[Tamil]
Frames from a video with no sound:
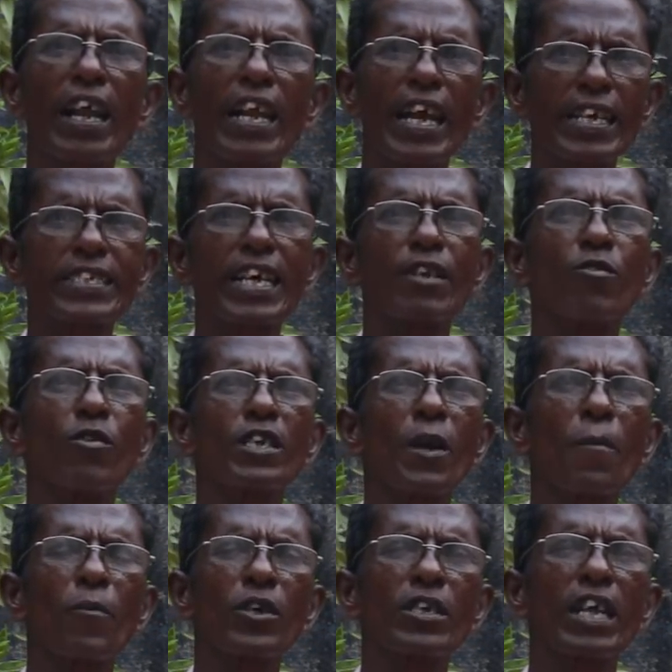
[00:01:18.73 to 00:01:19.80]
லேசாக
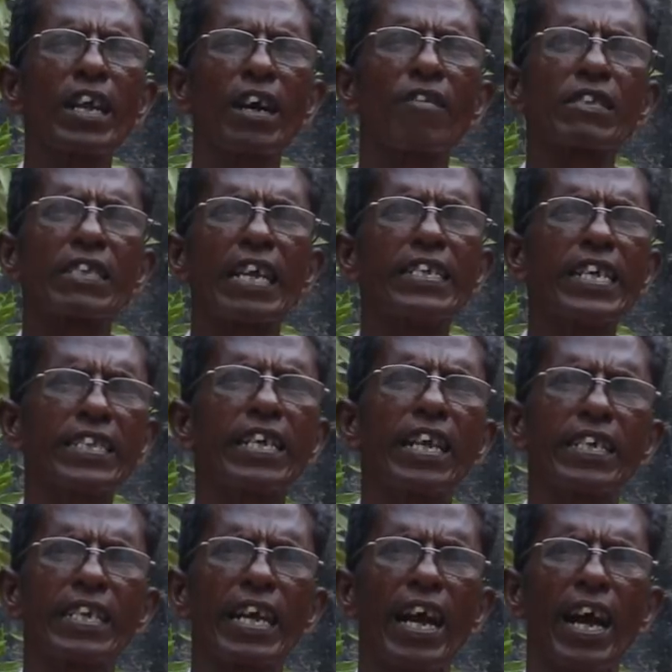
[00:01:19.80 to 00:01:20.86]
நுணுக்கி போட்டு தண்ணியை
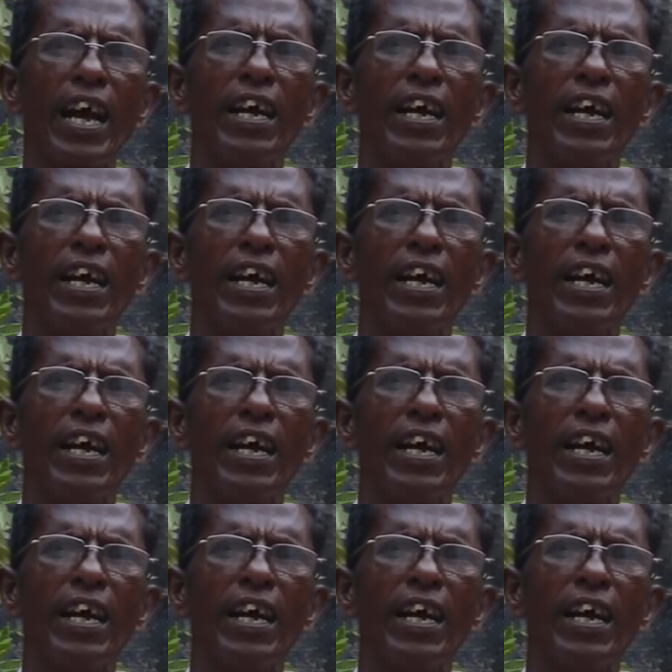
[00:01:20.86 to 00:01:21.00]
தெளிங்க